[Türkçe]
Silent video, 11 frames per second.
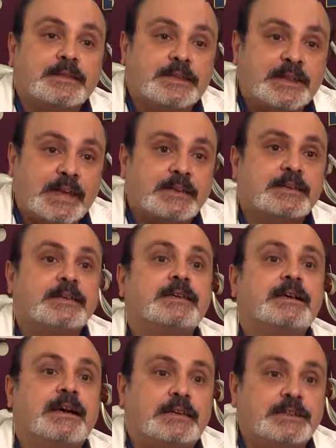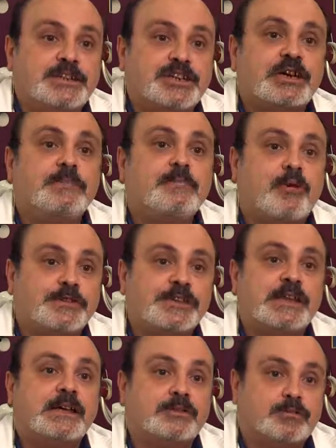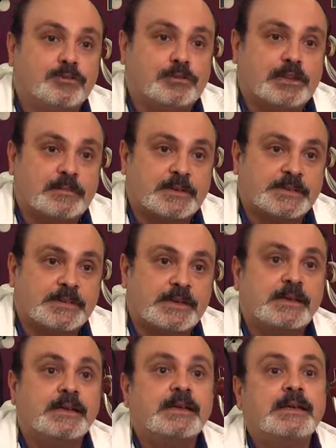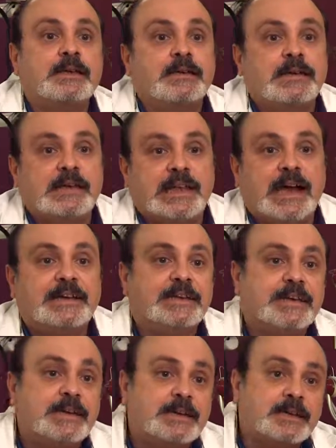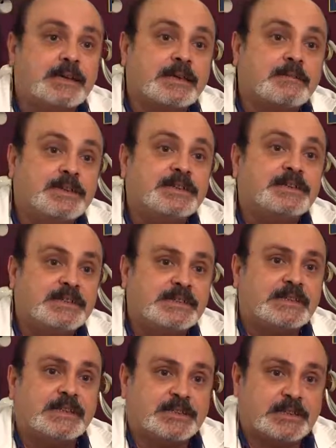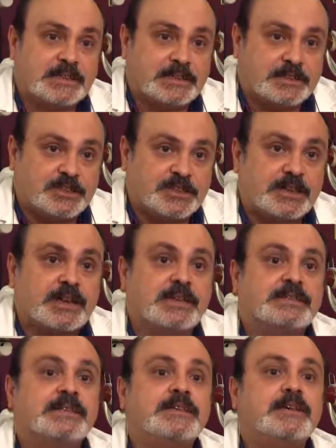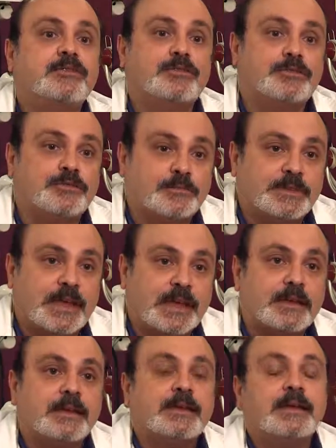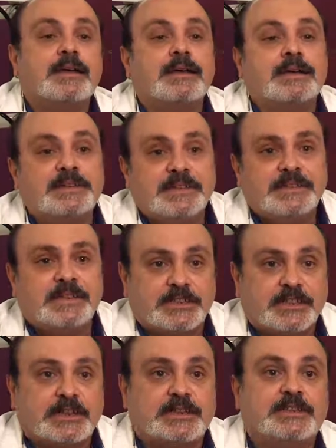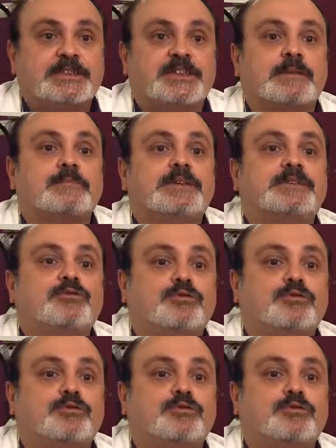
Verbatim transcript: direkt kalıcı porselen uygulaması ileride bir risk teşkil edecek, estetik görünümde risk teşkil edecek bir